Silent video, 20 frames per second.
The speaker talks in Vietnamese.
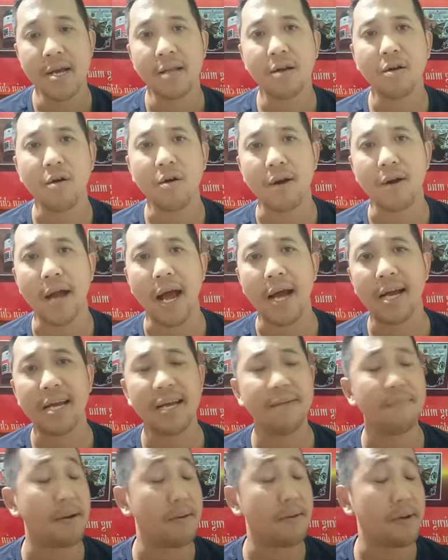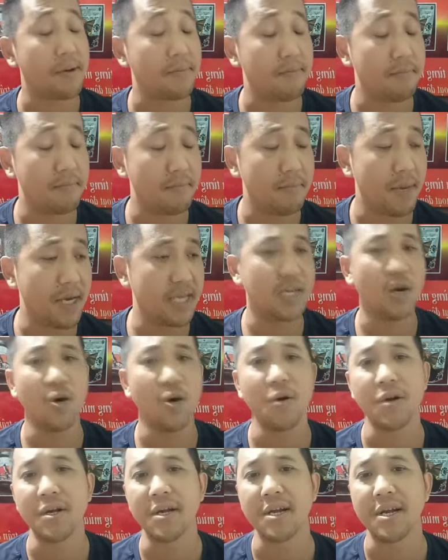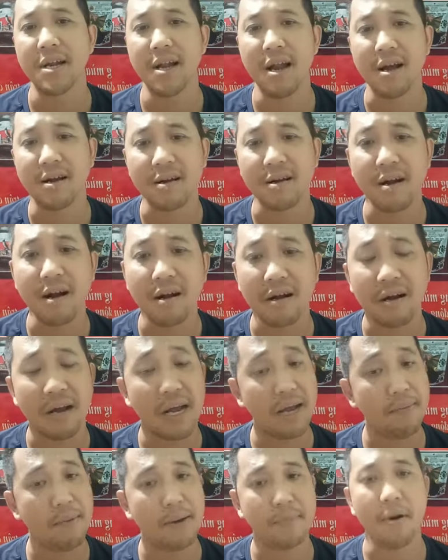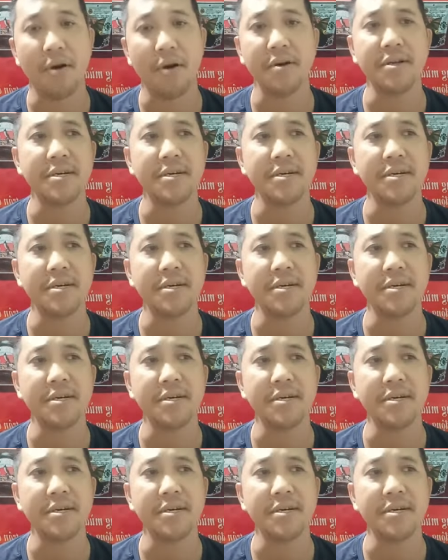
Chứ còn đã khi bị rồi là cực kỳ mệt mỏi.